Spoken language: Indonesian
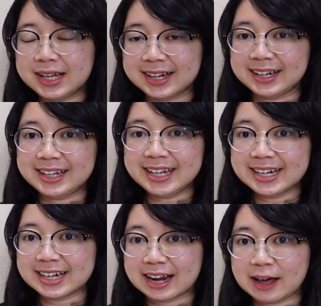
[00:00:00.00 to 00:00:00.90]

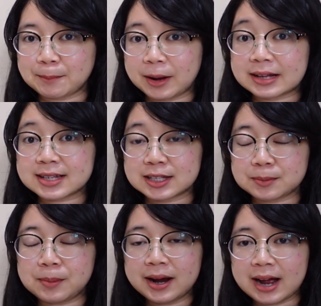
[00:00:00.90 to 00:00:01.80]
Ini dalam bahasa
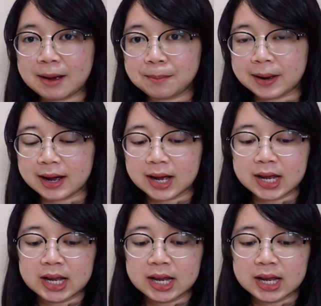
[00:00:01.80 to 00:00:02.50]
Jepang apa?